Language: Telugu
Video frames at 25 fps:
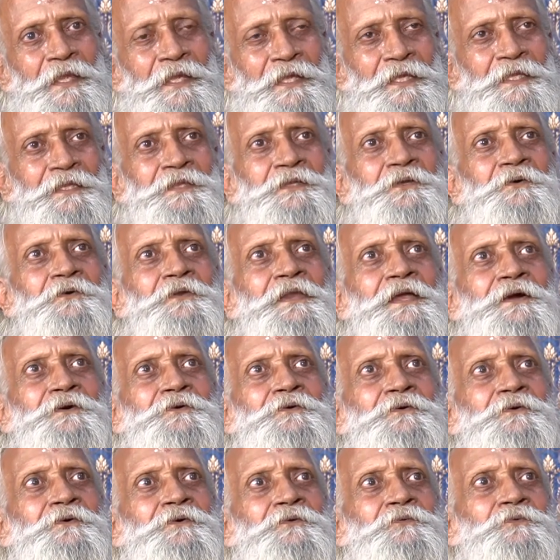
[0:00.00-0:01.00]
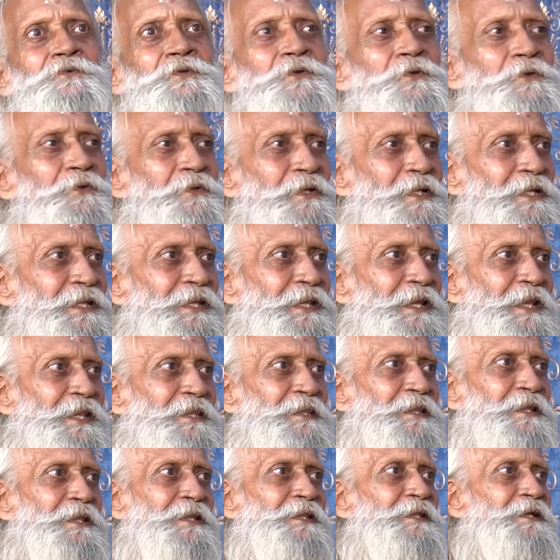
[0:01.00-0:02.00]
హిందువులకు యూనిటీ
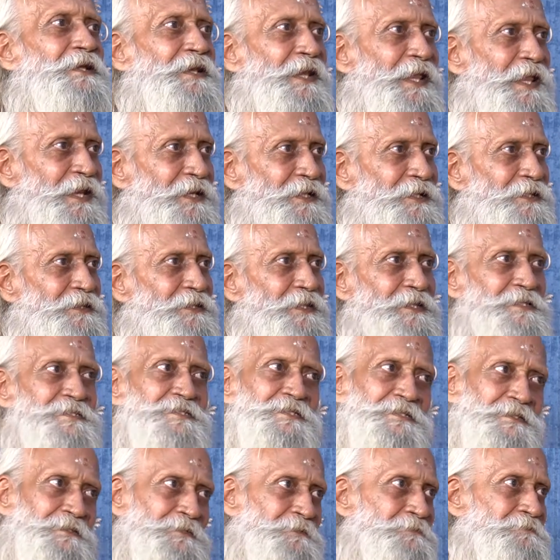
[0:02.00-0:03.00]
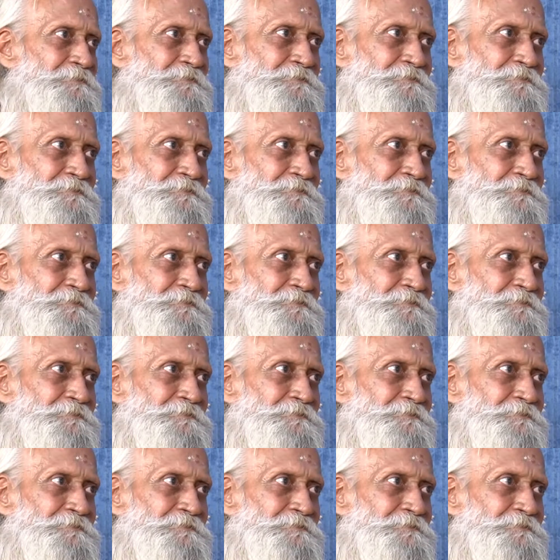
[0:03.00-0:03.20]
లేదన్నది క్లారిటీ తెలిసింది